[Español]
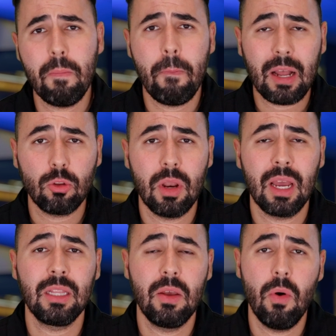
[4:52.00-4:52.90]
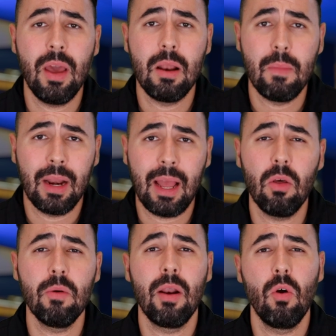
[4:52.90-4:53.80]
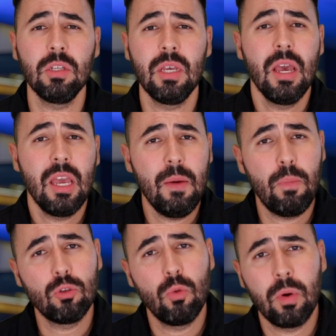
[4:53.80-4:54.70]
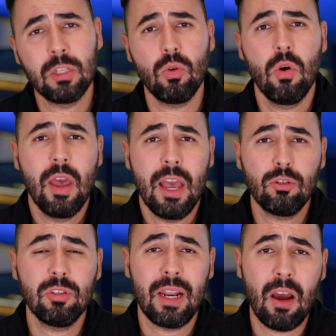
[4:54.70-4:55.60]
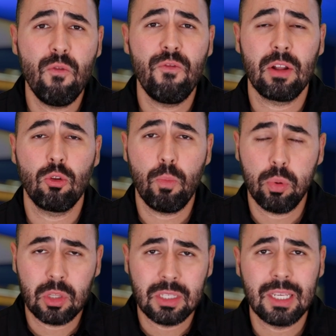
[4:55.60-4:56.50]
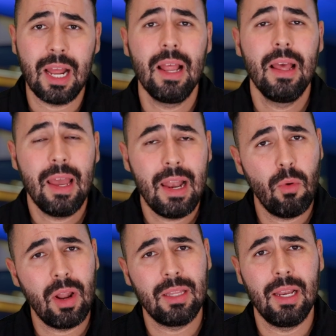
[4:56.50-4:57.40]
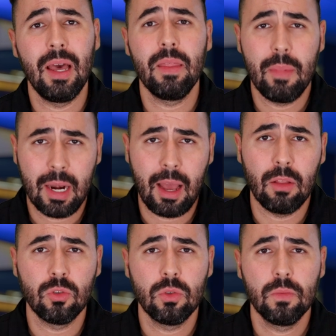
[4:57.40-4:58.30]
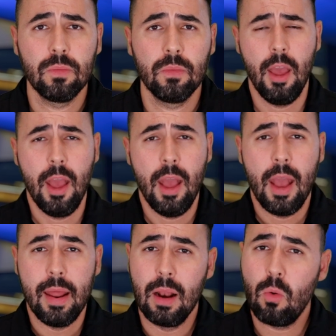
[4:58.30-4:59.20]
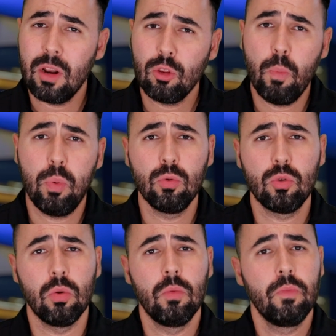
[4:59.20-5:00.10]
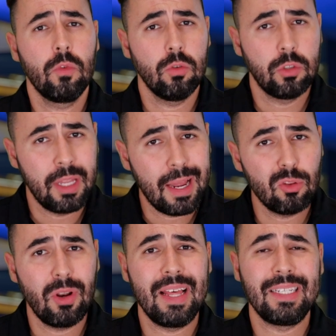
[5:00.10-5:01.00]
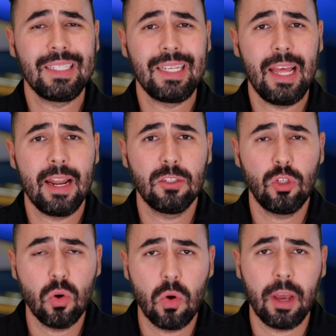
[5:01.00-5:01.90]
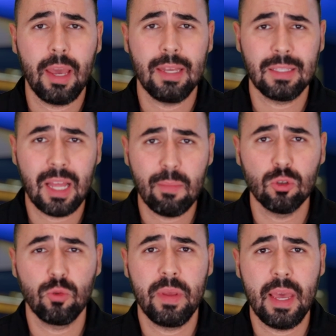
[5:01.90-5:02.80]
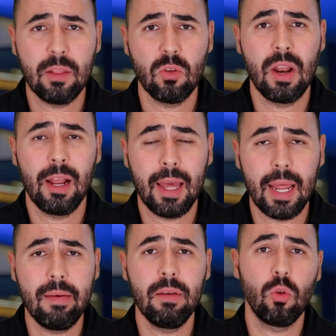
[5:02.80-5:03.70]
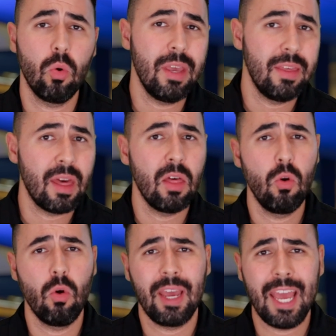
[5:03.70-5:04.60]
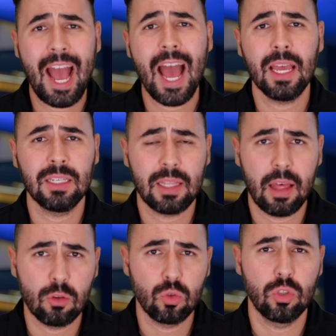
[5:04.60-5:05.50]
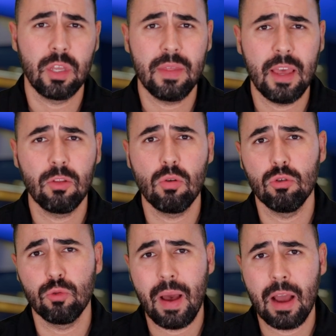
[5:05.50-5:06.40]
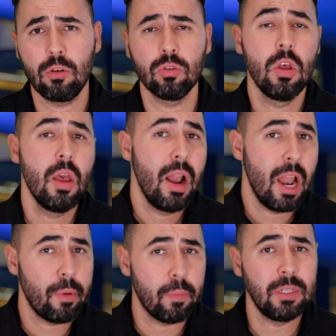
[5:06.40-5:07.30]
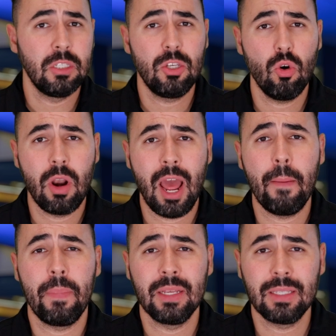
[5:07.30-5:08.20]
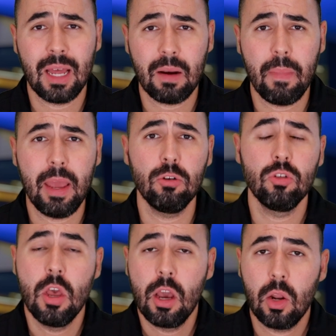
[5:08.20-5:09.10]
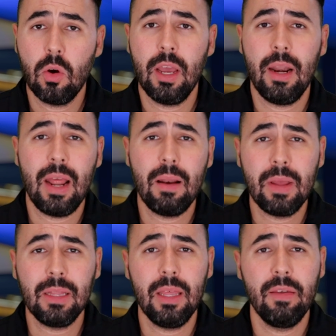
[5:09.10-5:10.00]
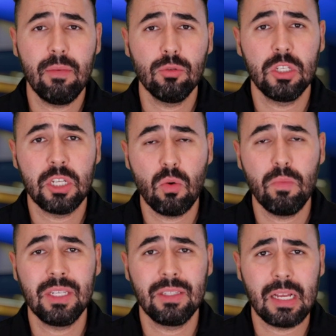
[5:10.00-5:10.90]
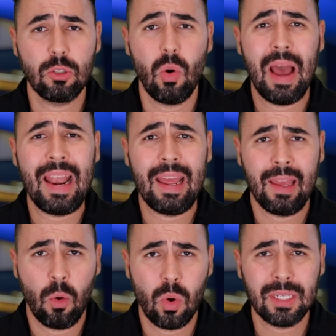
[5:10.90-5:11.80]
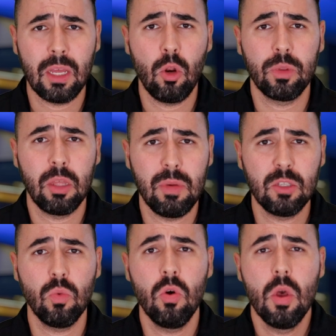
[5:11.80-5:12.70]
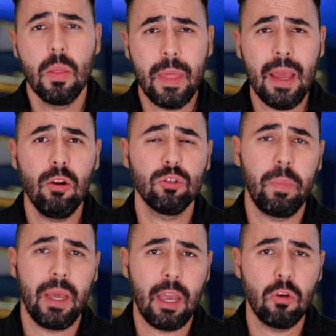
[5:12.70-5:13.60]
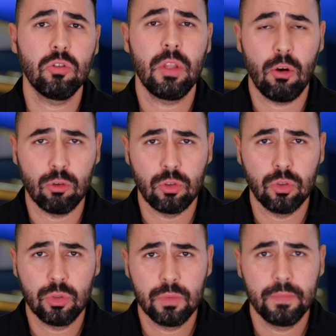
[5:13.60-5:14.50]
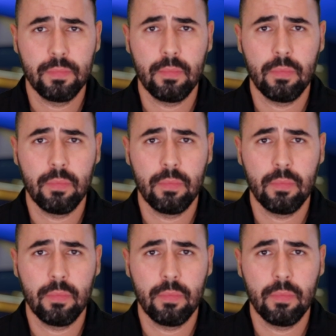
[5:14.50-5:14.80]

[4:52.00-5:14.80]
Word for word: un impacto negativo en el mercado de valores y por supuesto eso será un factor potencial en la volatilidad de mercados. En el cuarto punto, considerando la desaceleración estamos viendo en el crédito y dado lo que ha estado sucediendo en los bancos, la propensión a prestar menos, creo que realmente debemos echar un vistazo a la encuesta del optimismo de los pequeños negocios.